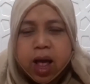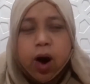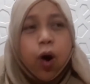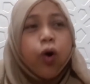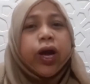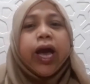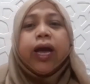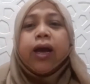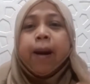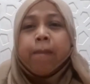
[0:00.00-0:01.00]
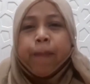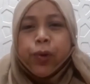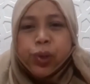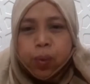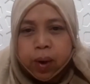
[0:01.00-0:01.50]
Okay,
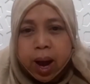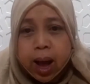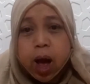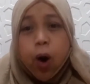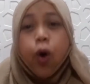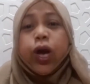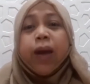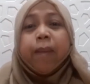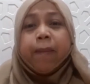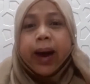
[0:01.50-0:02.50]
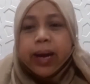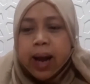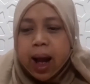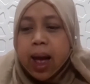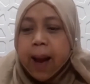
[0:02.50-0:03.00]
mapusok ka. Okay, babae
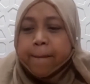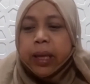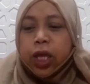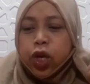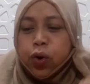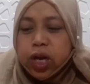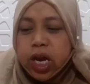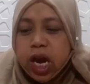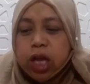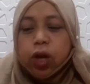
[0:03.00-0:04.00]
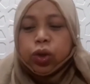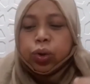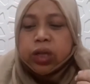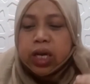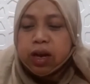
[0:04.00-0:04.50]
ka. But you need to
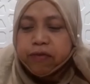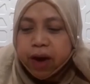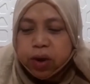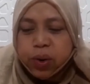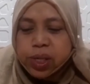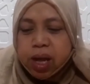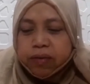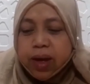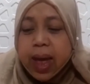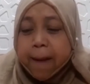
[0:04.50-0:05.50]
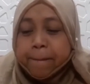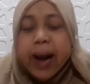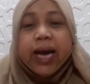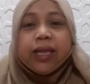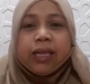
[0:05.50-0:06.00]
dignify yourself.
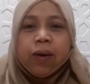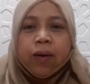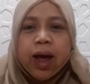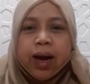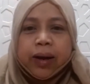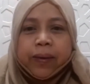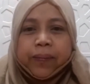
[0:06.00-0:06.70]
Bakit tatakulakan?